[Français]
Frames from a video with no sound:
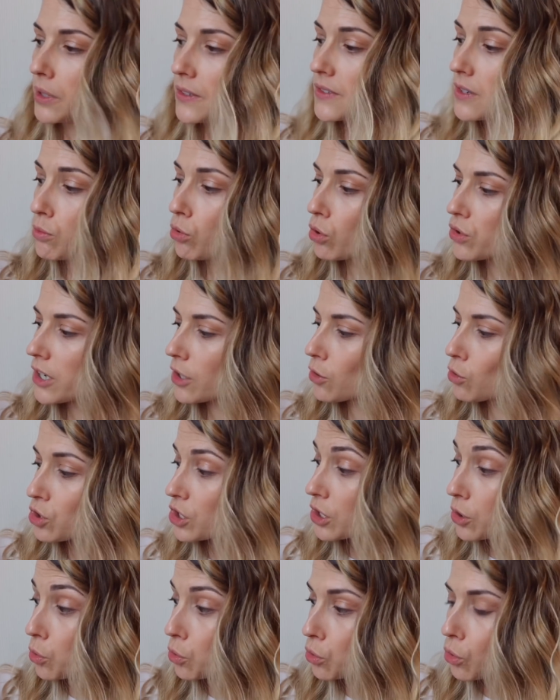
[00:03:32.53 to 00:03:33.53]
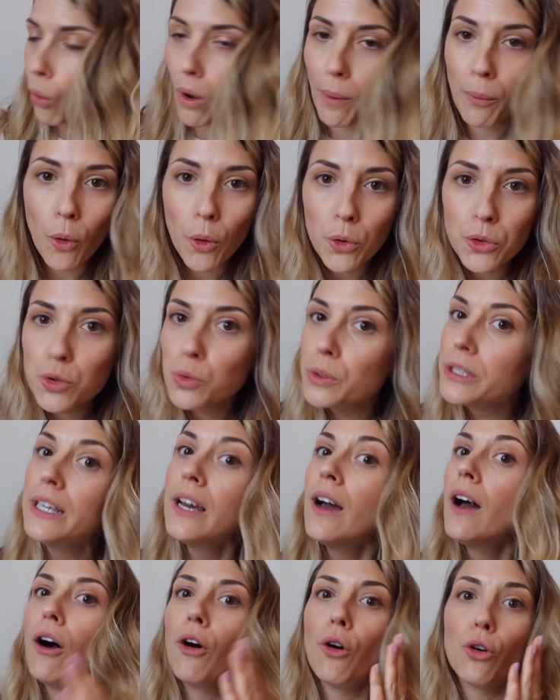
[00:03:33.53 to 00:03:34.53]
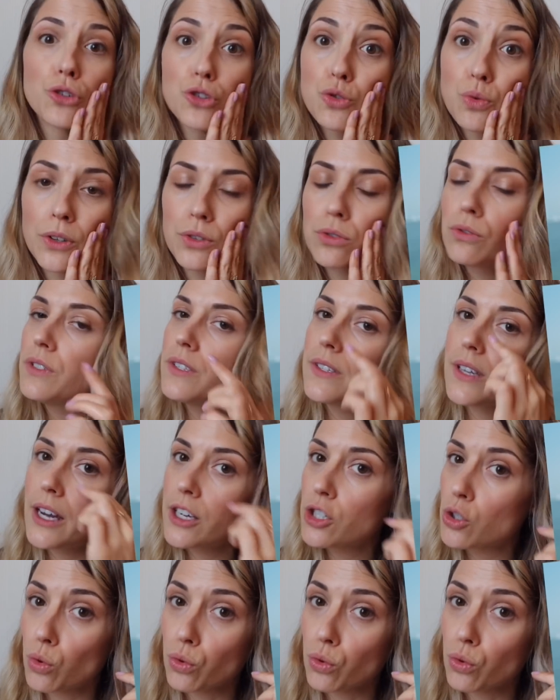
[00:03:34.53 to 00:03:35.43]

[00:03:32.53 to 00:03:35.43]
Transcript: c'est pour ça que j'ai que trois produits, euh, soins du visage,